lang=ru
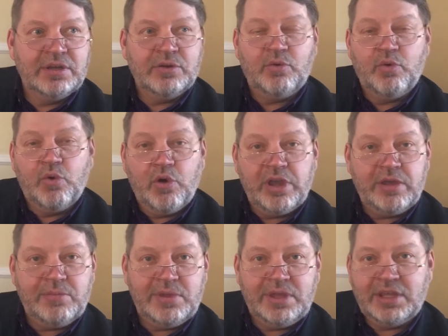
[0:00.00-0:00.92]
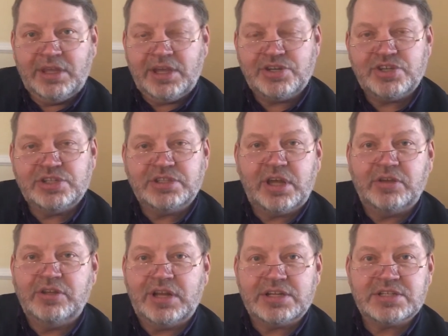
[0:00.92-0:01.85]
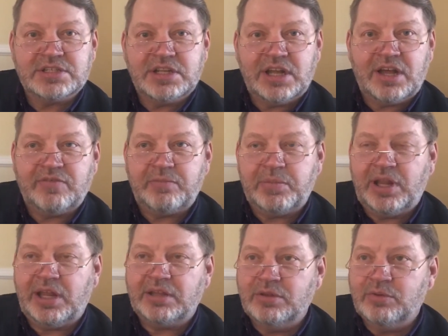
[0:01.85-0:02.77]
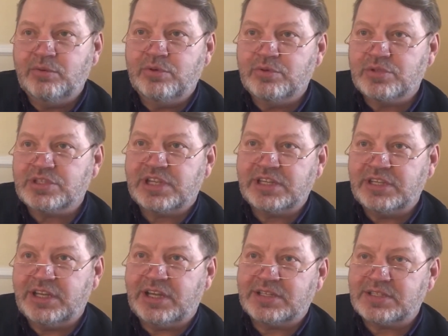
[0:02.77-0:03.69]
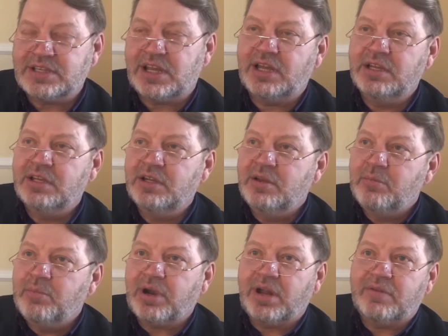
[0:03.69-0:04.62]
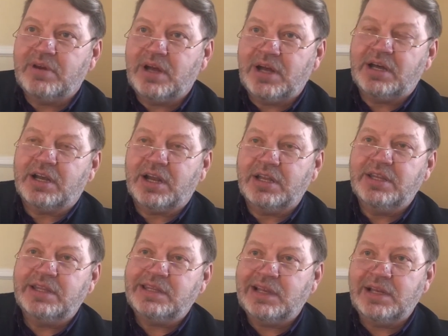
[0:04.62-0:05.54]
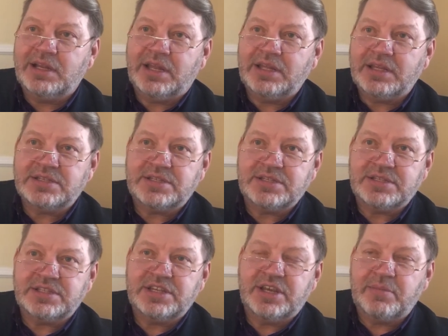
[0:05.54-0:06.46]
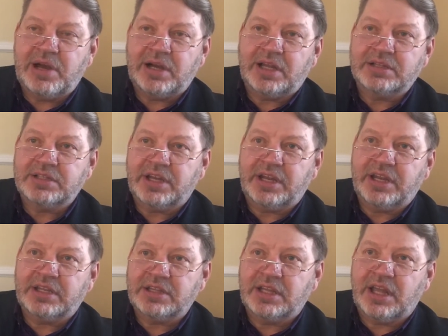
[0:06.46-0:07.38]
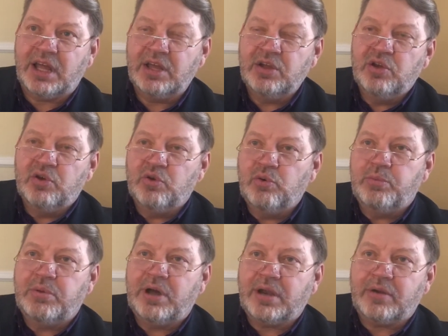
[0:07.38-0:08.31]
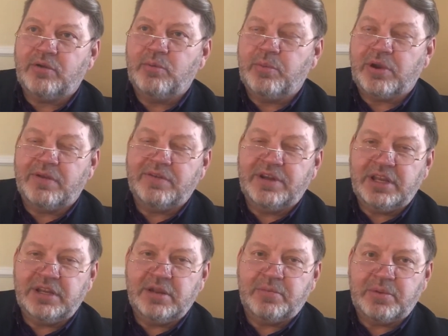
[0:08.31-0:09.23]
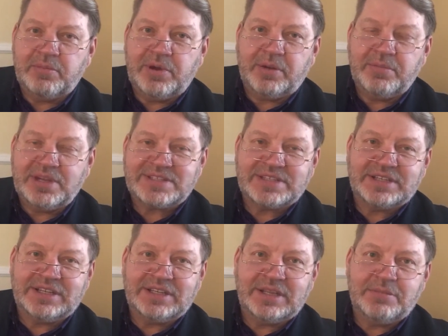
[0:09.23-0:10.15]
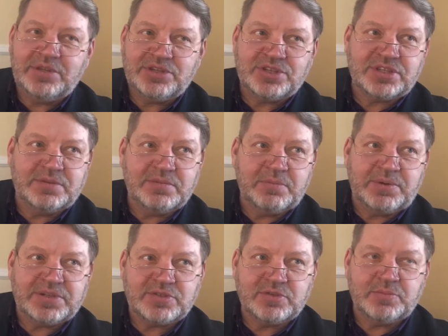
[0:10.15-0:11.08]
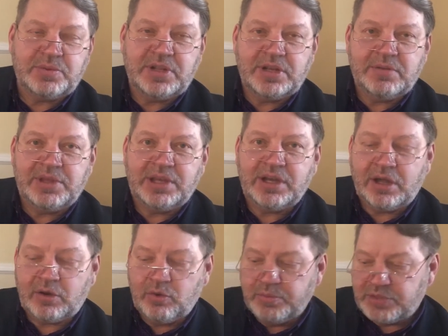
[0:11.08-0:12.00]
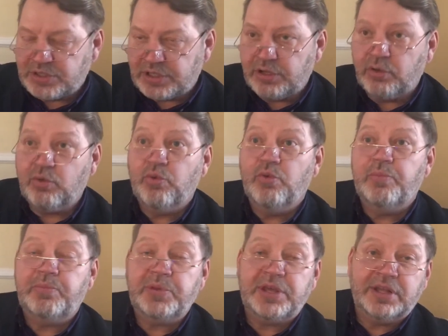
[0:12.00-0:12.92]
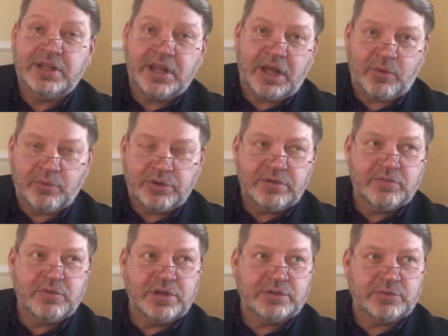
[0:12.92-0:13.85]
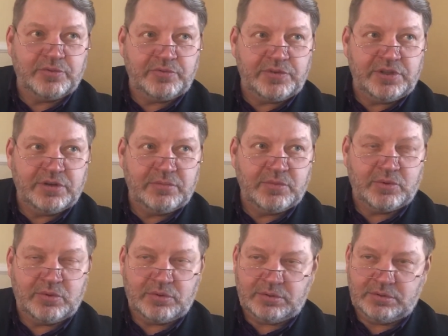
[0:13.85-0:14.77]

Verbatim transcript: коими, я считаю, должна вплотную заняться правоохранительная система, конкретно управление по борьбе с экономическими преступлениями и коррупцией, купила у него эту фирму,